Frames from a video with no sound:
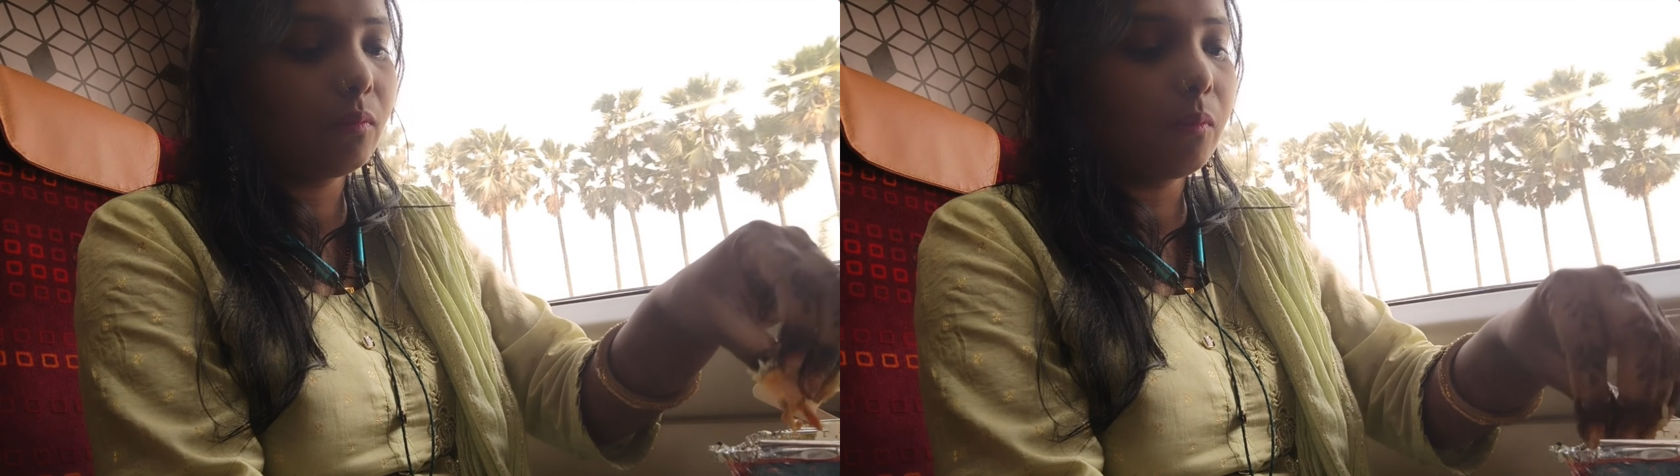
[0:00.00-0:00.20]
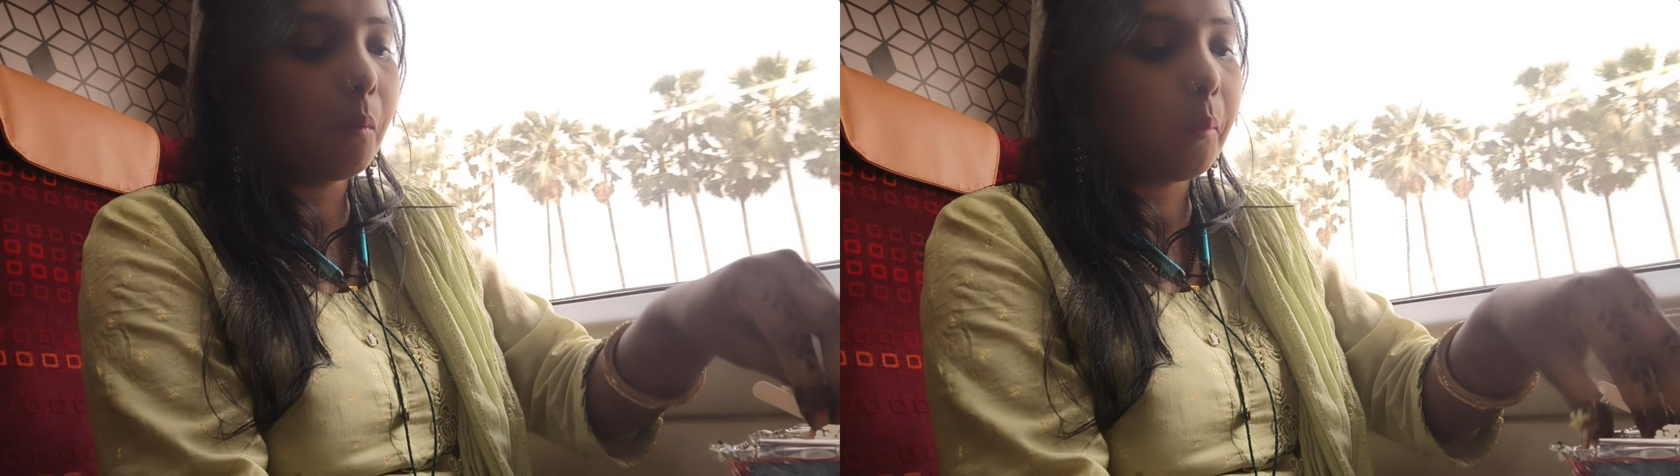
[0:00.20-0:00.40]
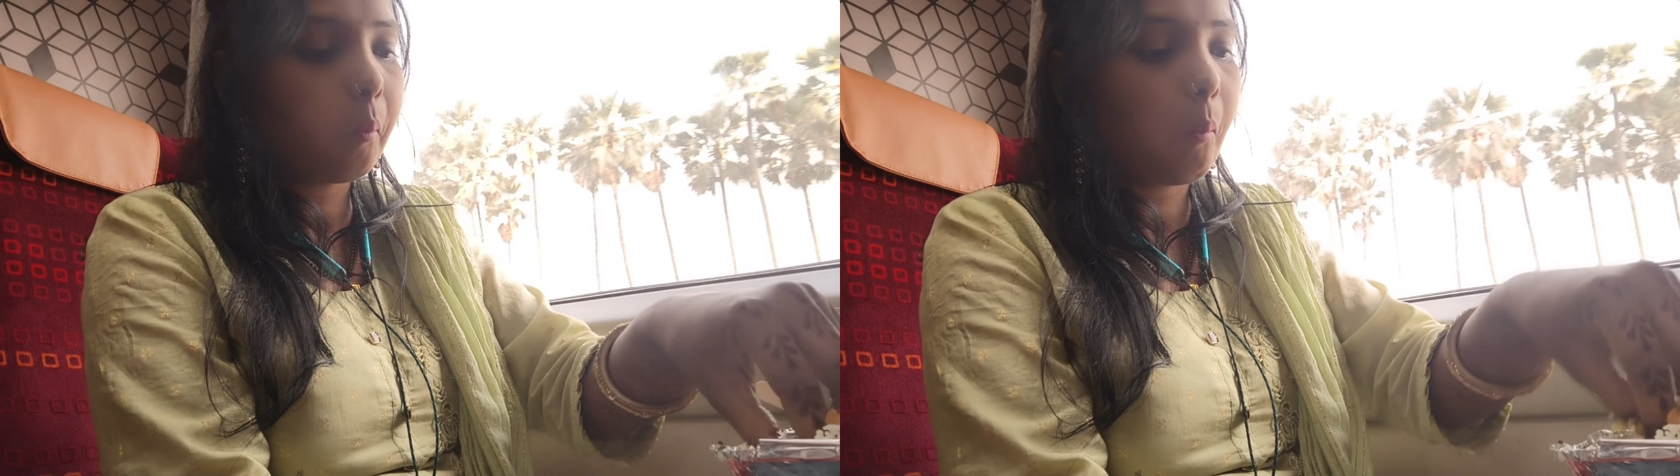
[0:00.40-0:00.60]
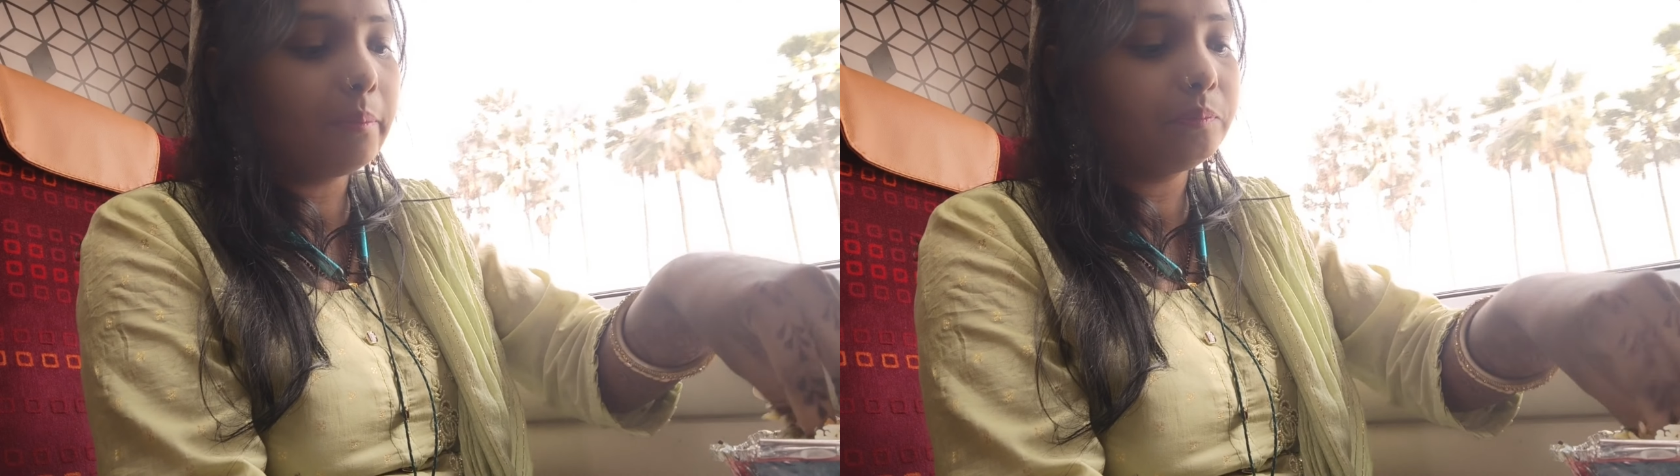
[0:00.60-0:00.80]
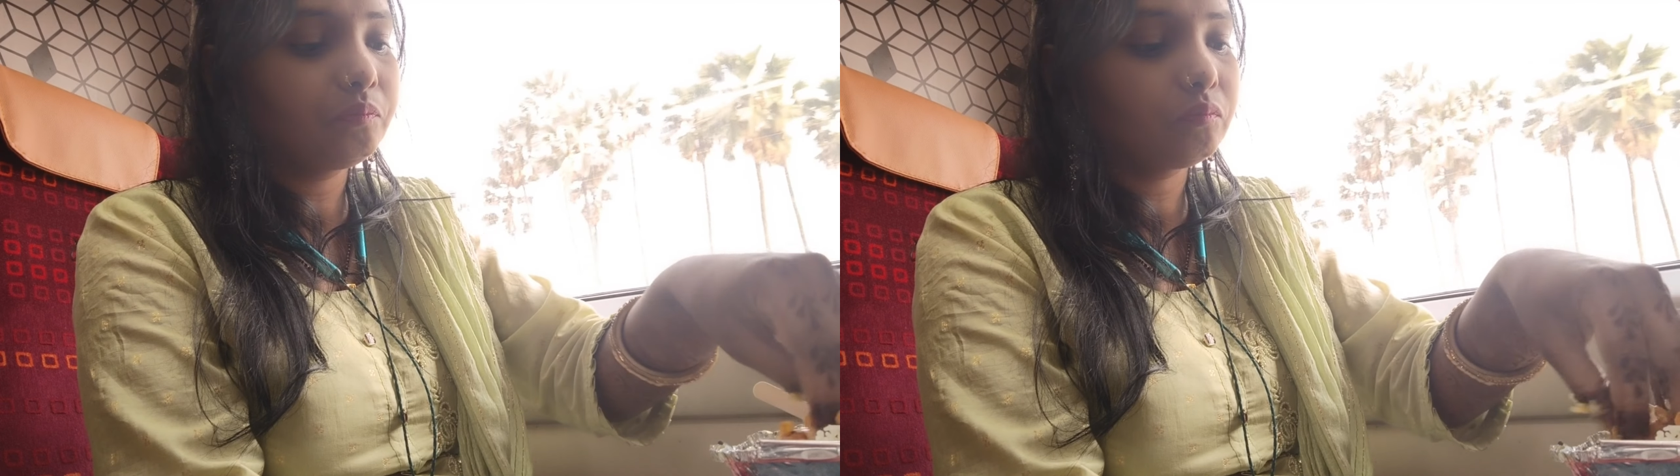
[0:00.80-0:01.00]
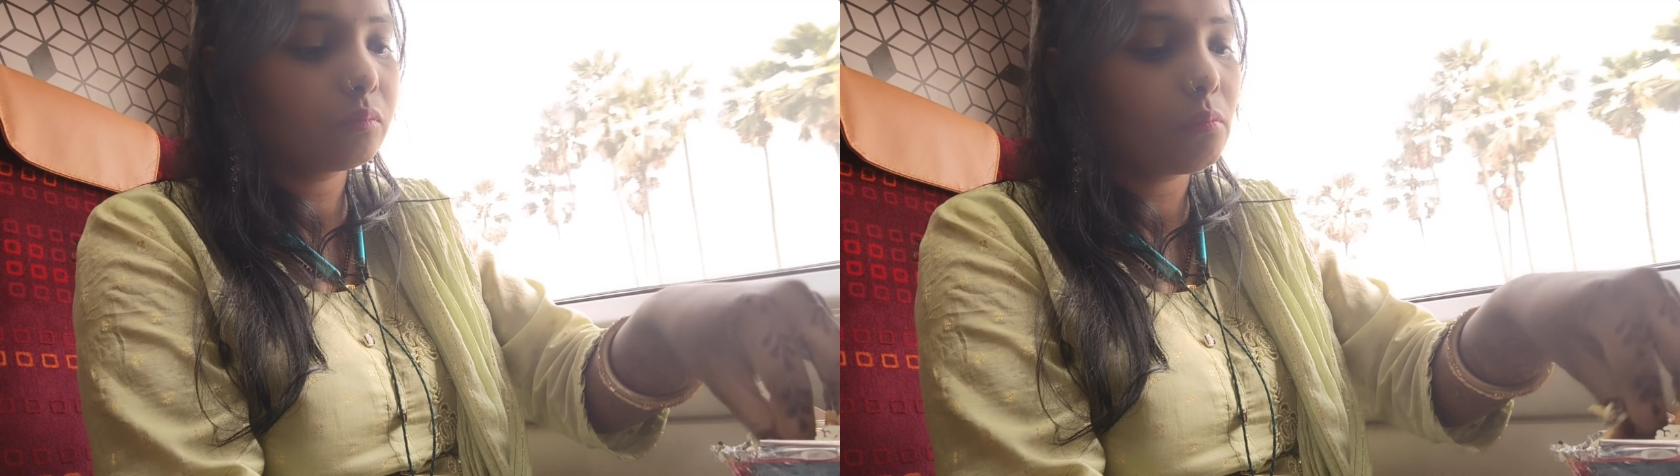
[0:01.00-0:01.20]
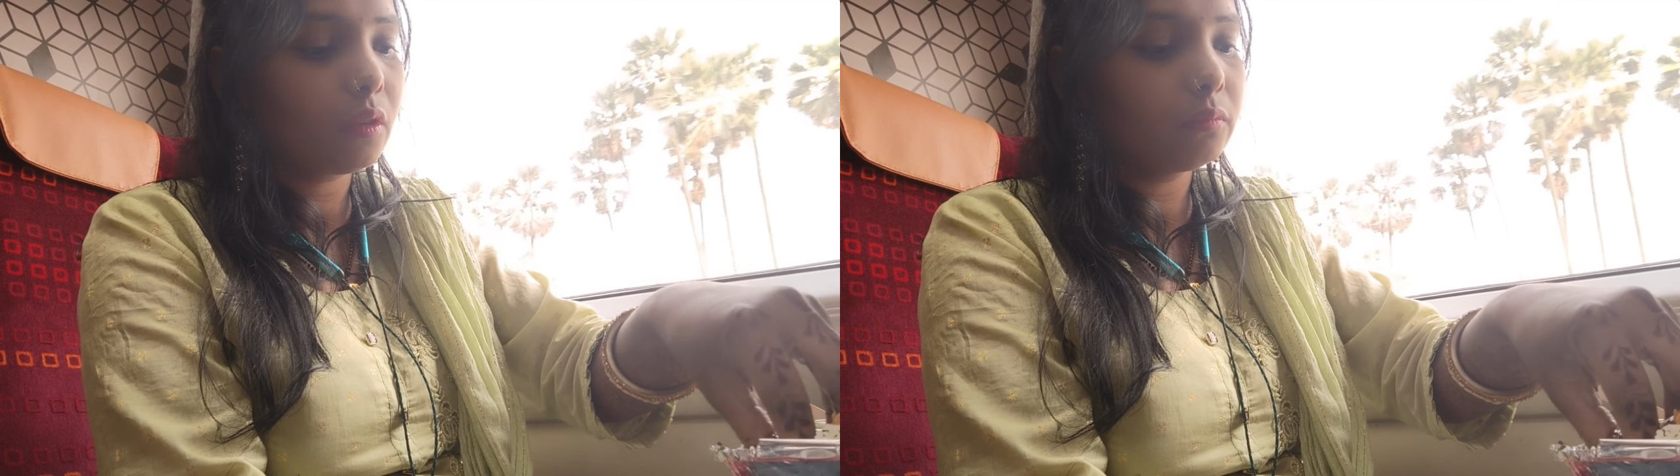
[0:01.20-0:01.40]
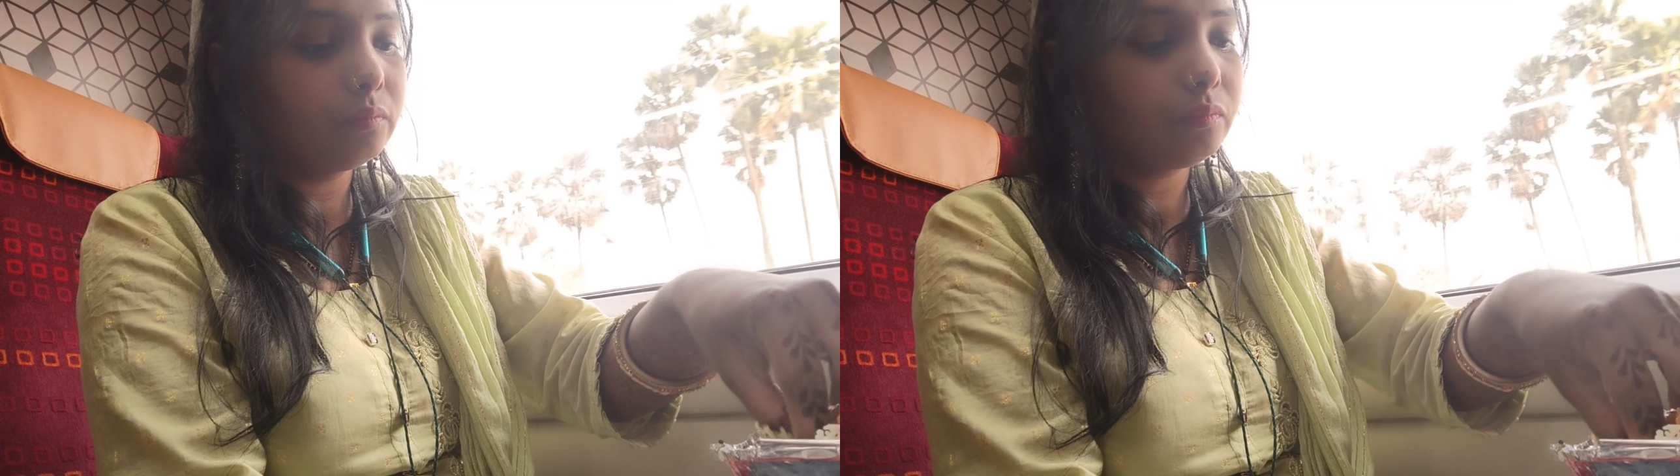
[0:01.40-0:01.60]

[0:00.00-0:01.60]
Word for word: कि ये मांस